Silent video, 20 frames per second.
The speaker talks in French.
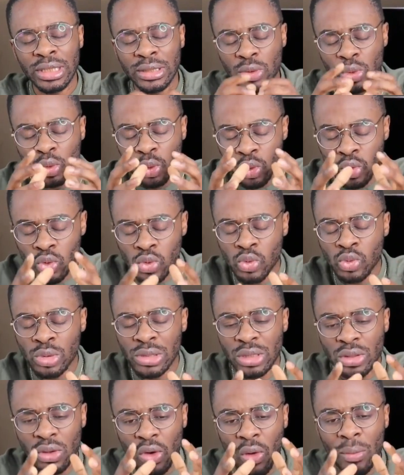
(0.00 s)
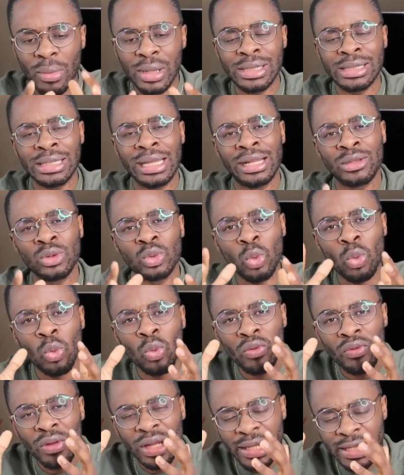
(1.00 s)
j'ai tout de suite commencé à
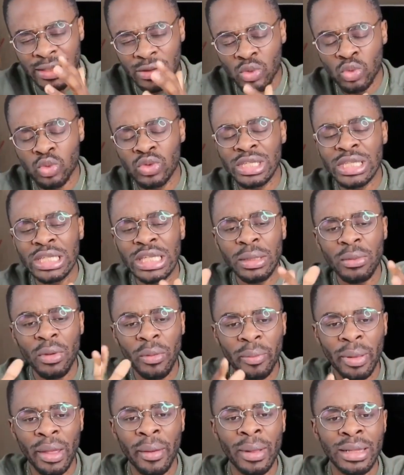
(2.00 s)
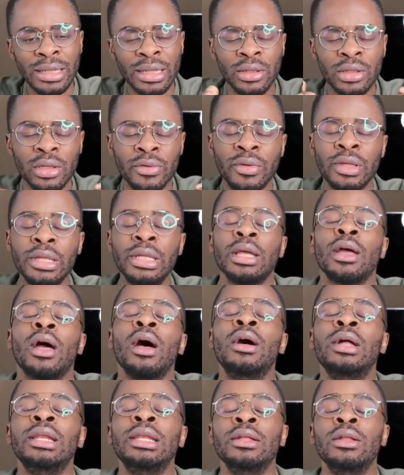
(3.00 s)
trouver les outils qui me permettaient de
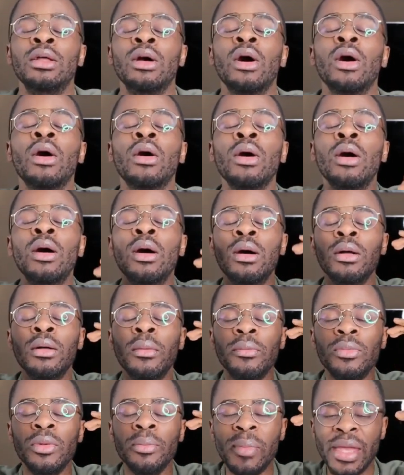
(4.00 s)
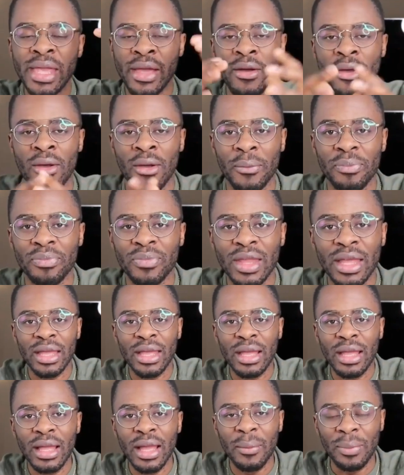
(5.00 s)
devenir un leader meilleur.
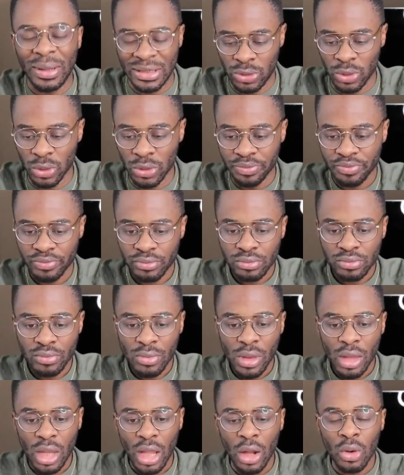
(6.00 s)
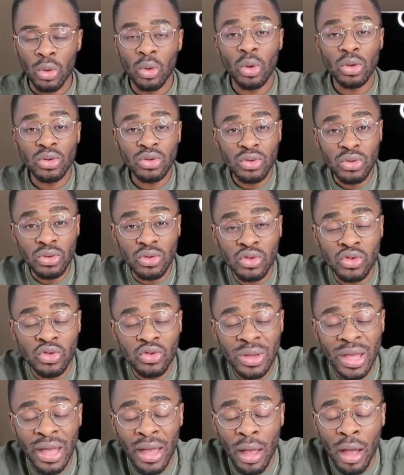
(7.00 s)
Parce que lorsque
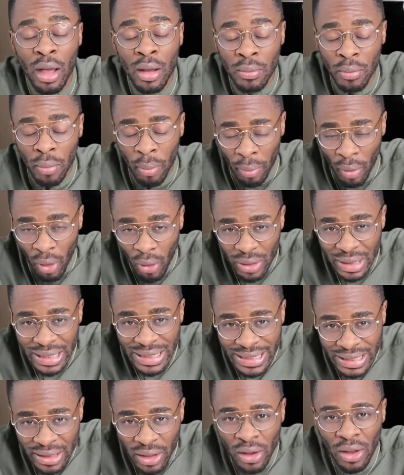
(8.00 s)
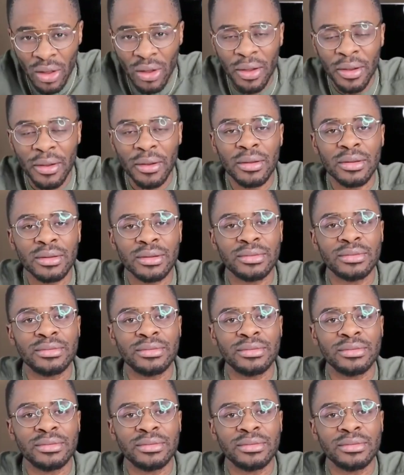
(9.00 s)
tu es un bon leader,